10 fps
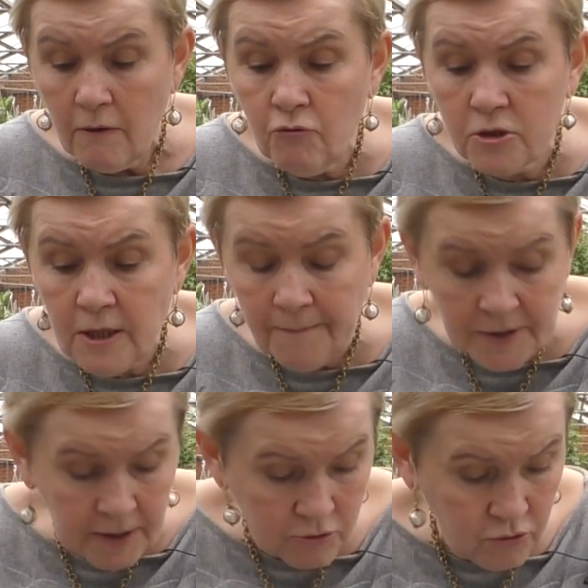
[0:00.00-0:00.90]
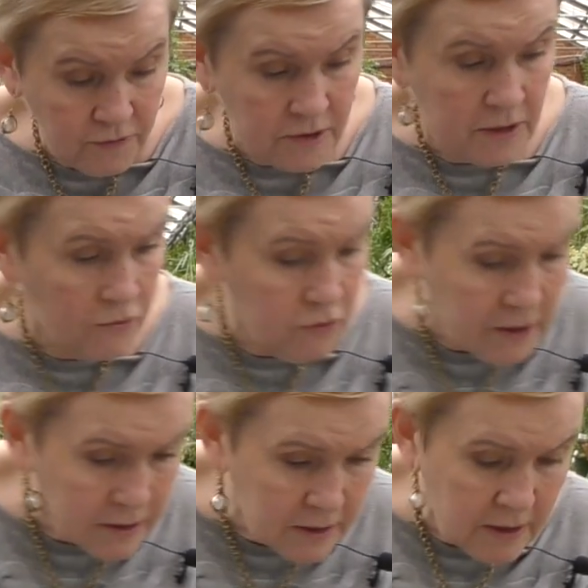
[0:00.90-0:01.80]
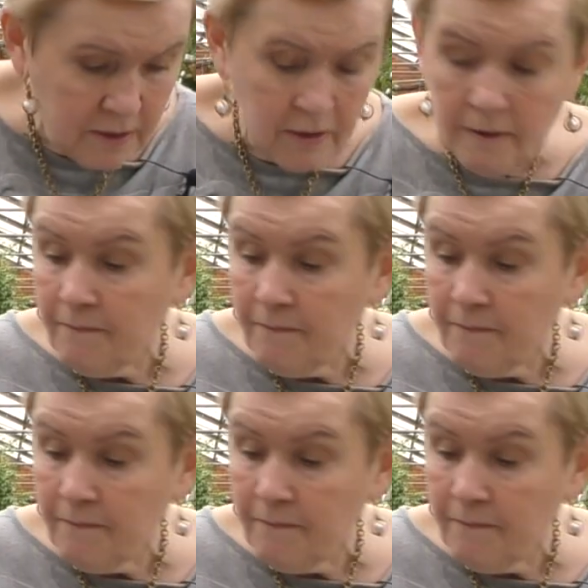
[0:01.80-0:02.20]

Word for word: Вот я приготовила такой контейнер.